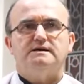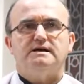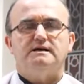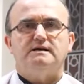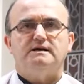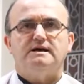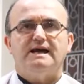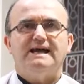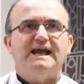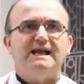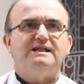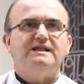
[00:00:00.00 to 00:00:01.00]
Era
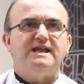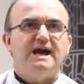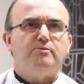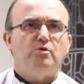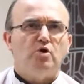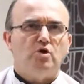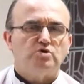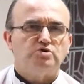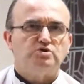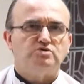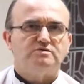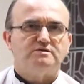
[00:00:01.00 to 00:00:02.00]
el
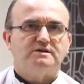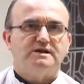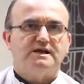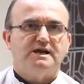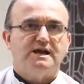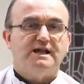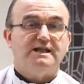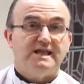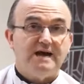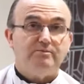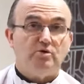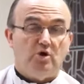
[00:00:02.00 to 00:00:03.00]
diabolos, el
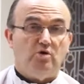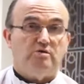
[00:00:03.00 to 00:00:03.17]
diablo.